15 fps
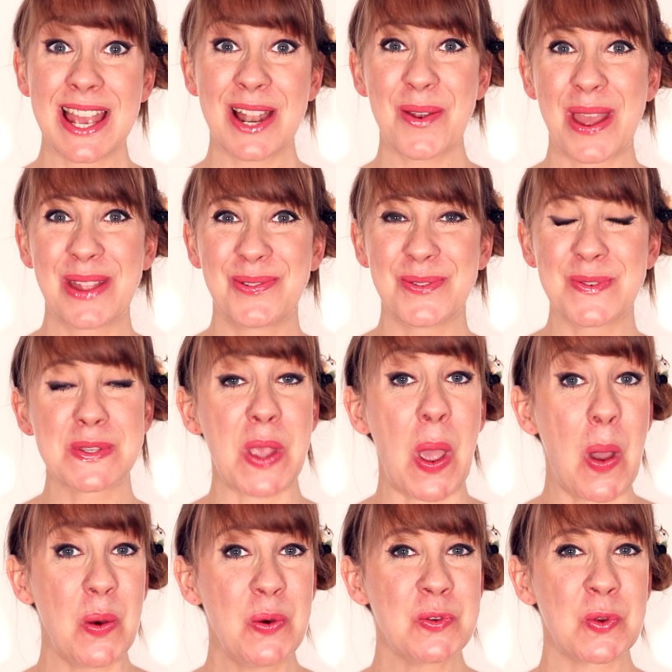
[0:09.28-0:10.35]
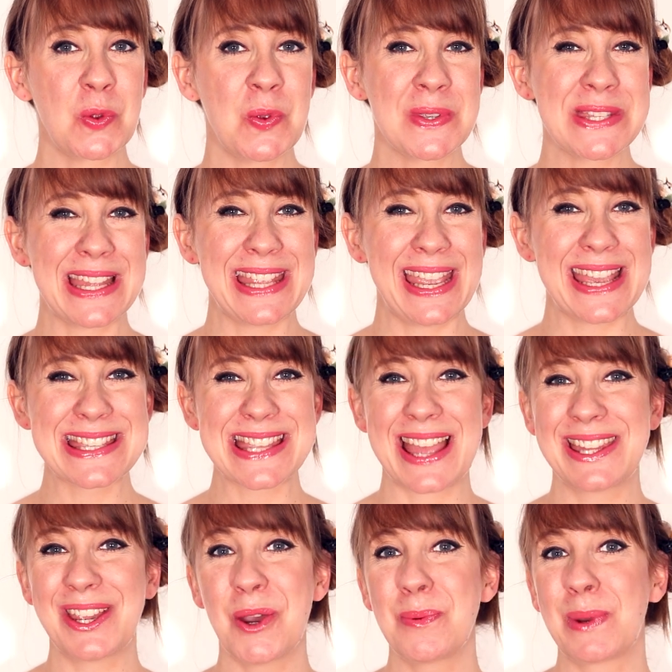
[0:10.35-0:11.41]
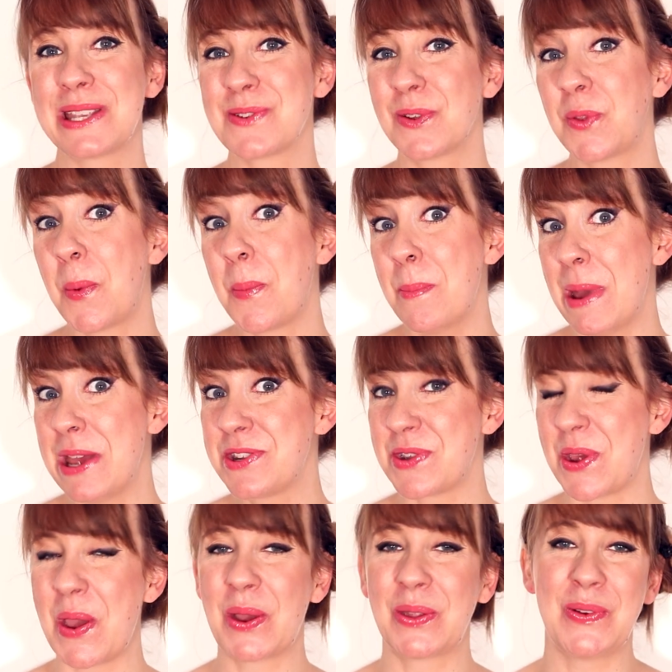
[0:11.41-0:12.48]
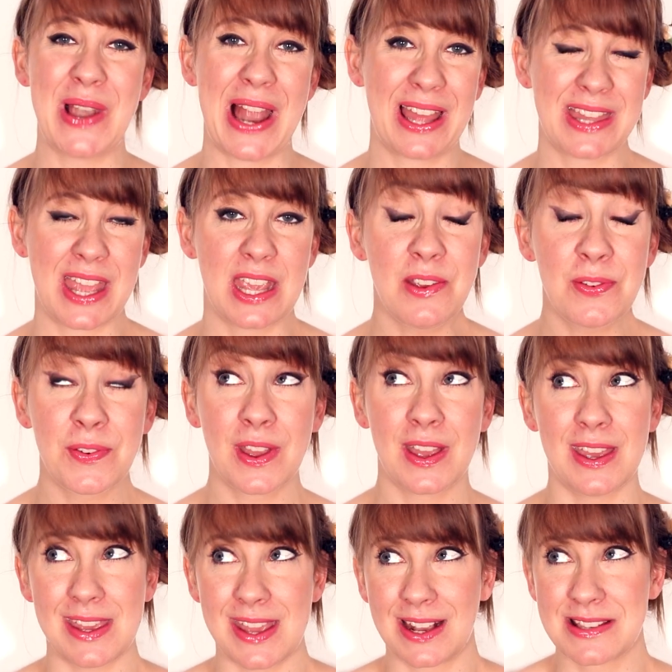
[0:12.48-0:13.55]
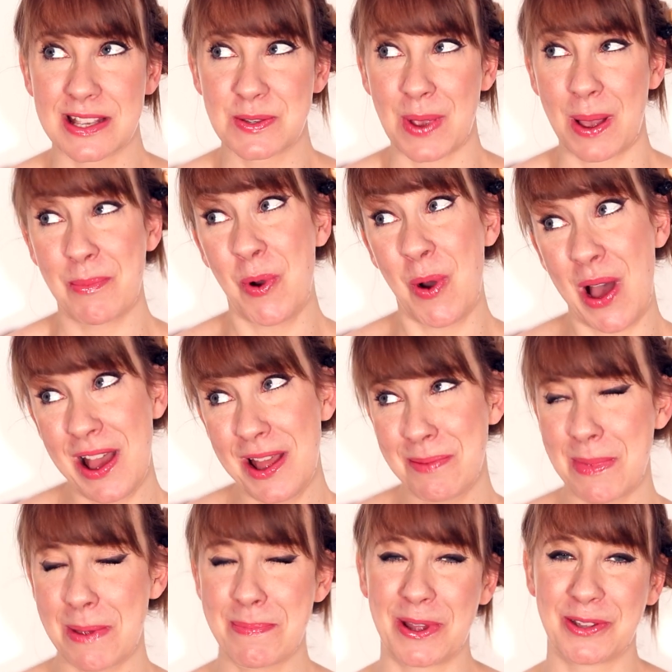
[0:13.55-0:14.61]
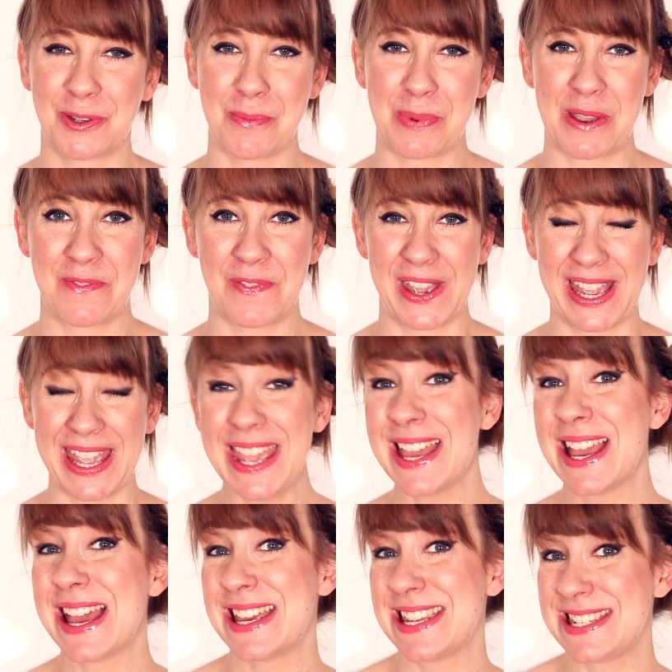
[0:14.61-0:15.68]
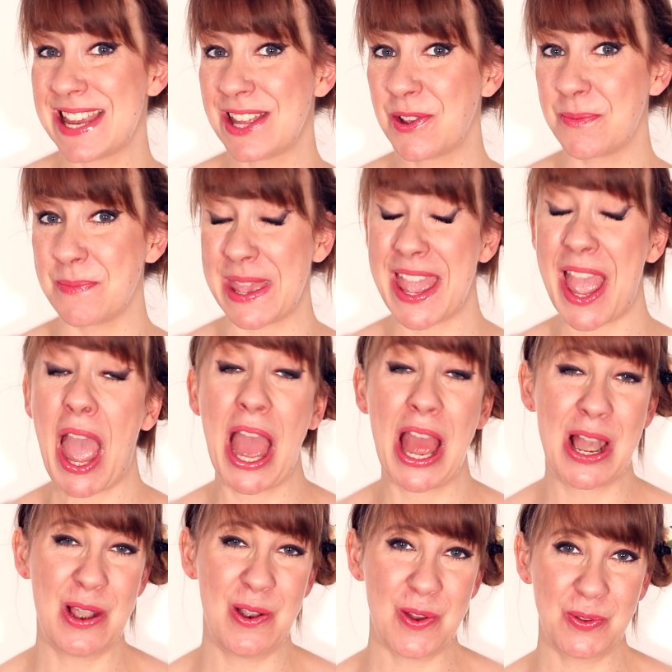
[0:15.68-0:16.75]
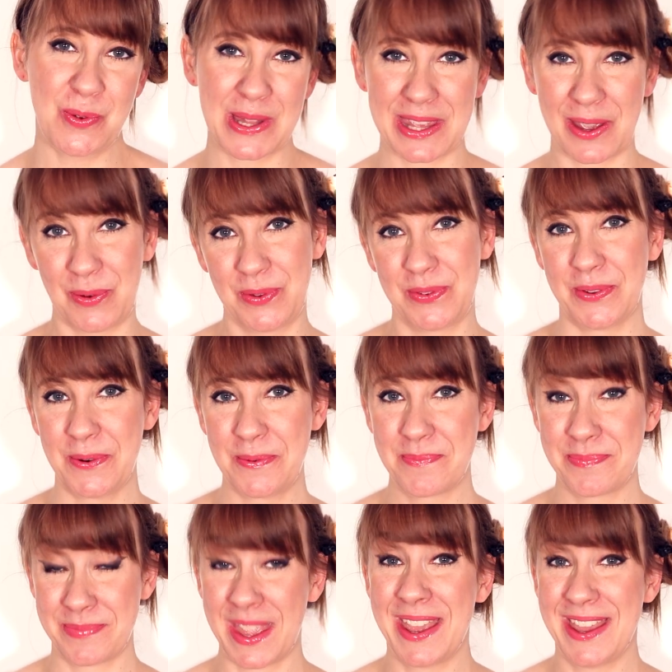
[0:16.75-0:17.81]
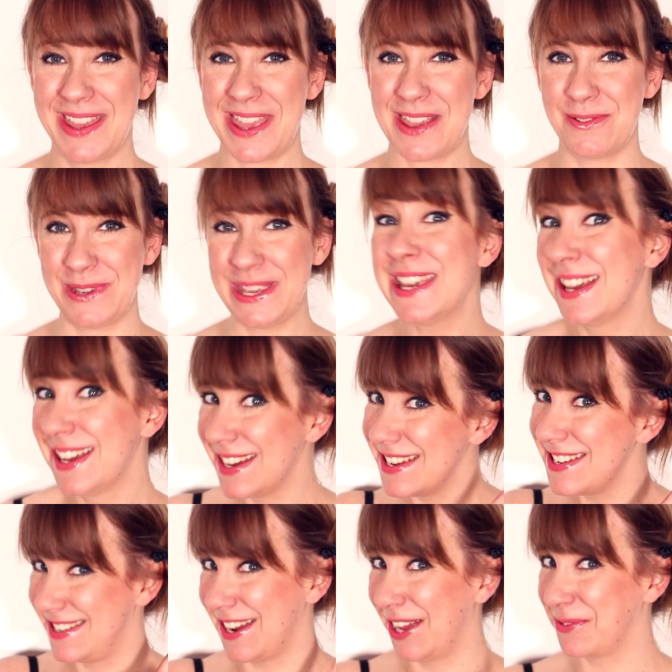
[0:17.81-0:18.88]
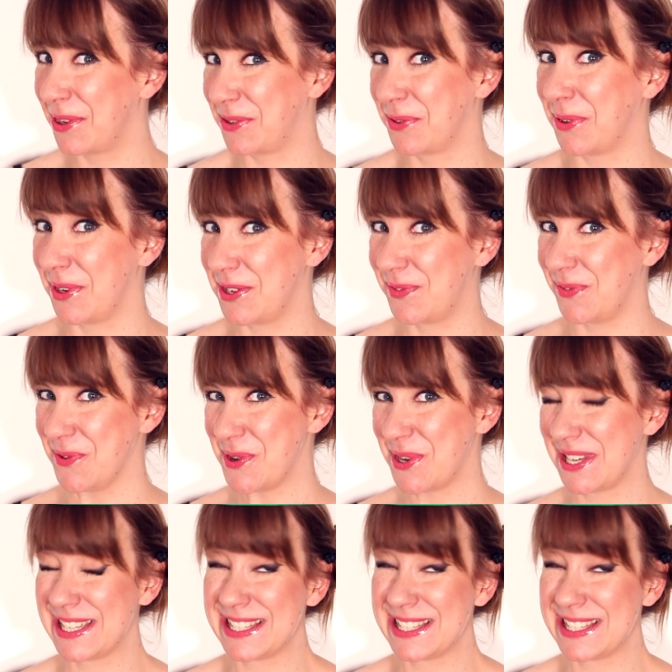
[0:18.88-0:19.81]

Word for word: Salut à tous Aujourd'hui on s'intéresse à un des représentants majeurs de l'art naïf et accessoirement un de mes peintres préférés, j'ai nommé le douanier Rousseau. Et oui, j'ai un oiseau dans les cheveux.